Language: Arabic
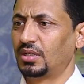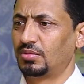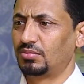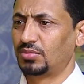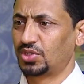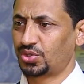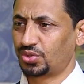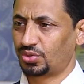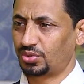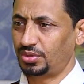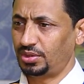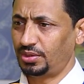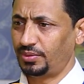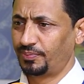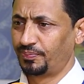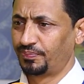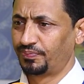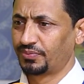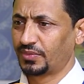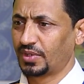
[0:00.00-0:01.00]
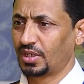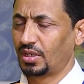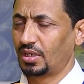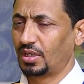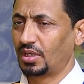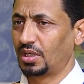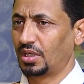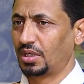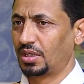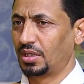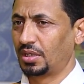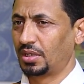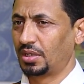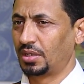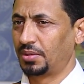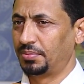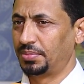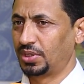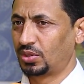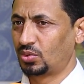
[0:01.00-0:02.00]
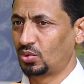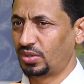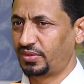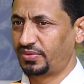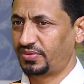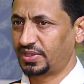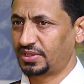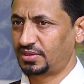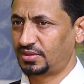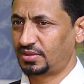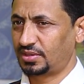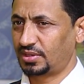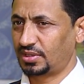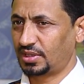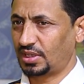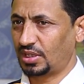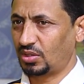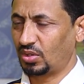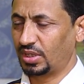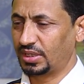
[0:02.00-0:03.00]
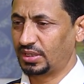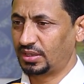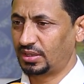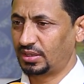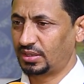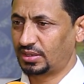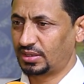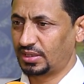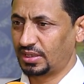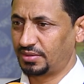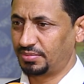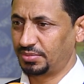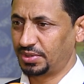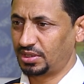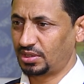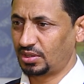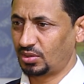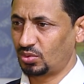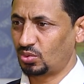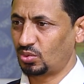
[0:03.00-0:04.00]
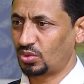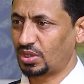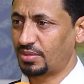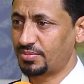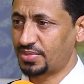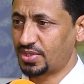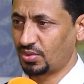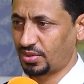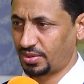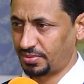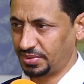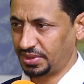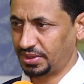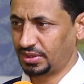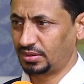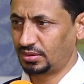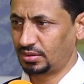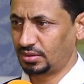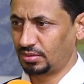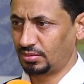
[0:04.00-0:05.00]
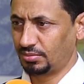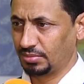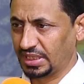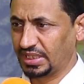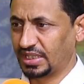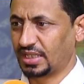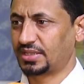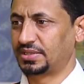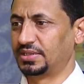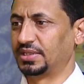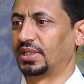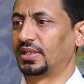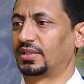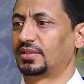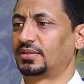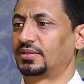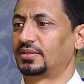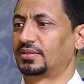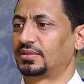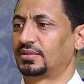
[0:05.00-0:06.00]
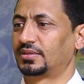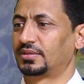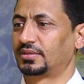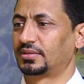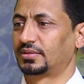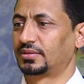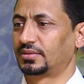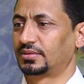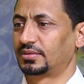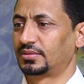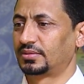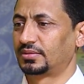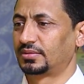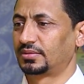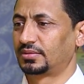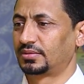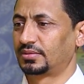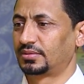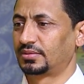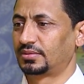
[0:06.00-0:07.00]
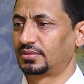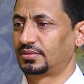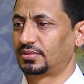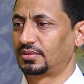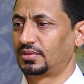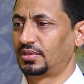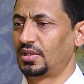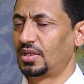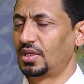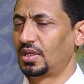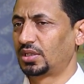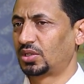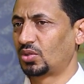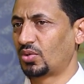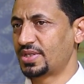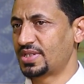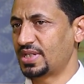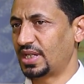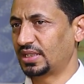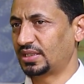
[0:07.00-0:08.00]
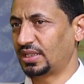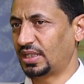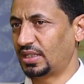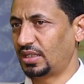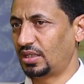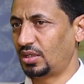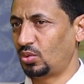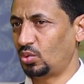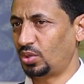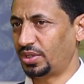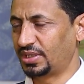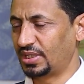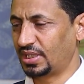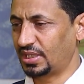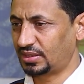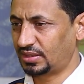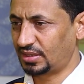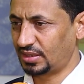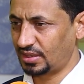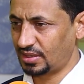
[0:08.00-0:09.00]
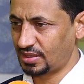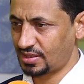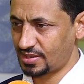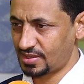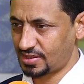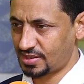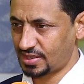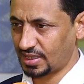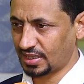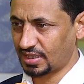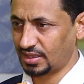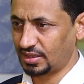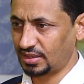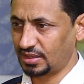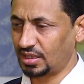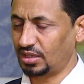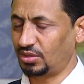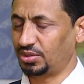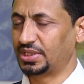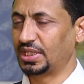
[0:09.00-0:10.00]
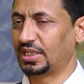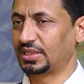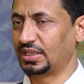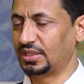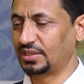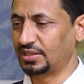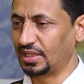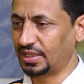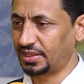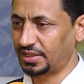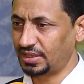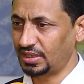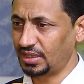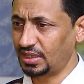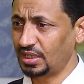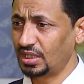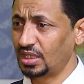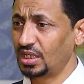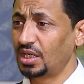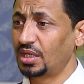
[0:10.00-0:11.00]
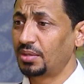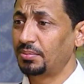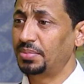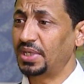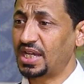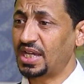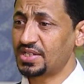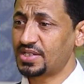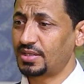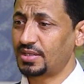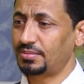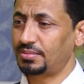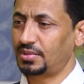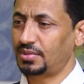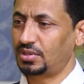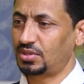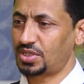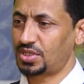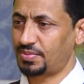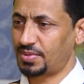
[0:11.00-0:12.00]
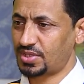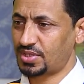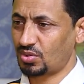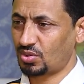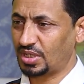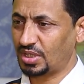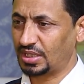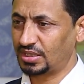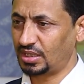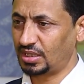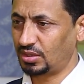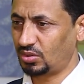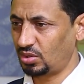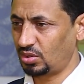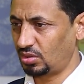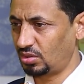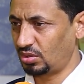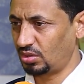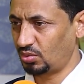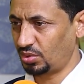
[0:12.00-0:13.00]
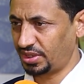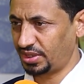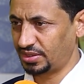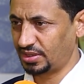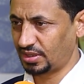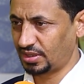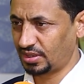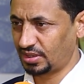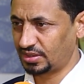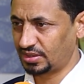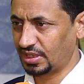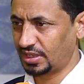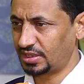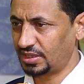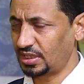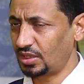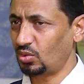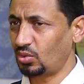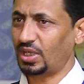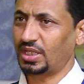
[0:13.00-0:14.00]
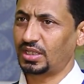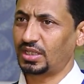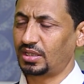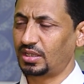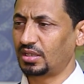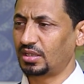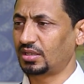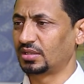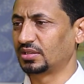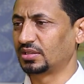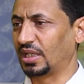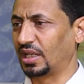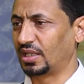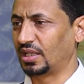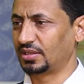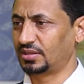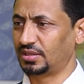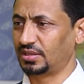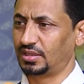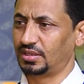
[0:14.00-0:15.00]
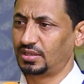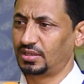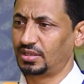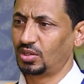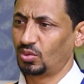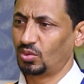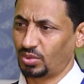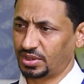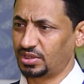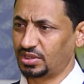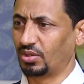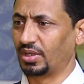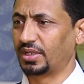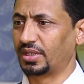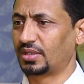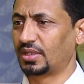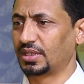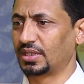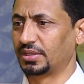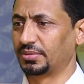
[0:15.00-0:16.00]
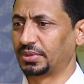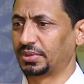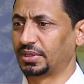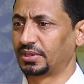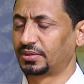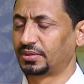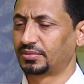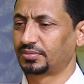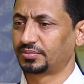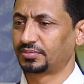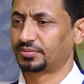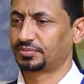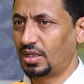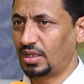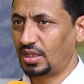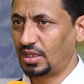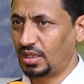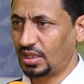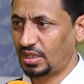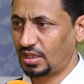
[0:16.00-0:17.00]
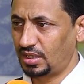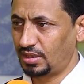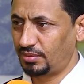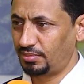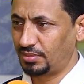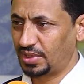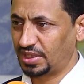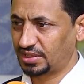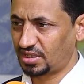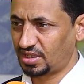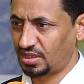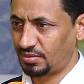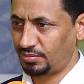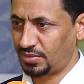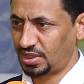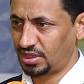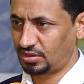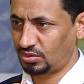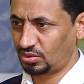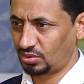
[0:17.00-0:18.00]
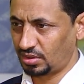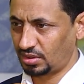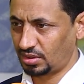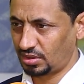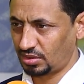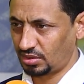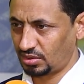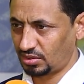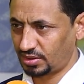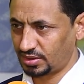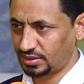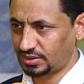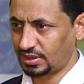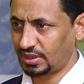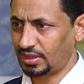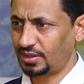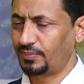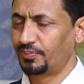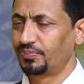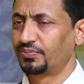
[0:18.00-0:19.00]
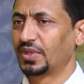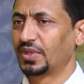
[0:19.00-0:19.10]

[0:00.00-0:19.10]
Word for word: مشروع آه، بكلفة حوالي 345 مليار دينار توزعت على توزعت على الوحدات السكنية الوحدات الإدارية بحسب النسبة السكانية لكل وحدة إدارية وعلى القطاعات والدوائر الخدمية أغلب ما تضمنته الخطة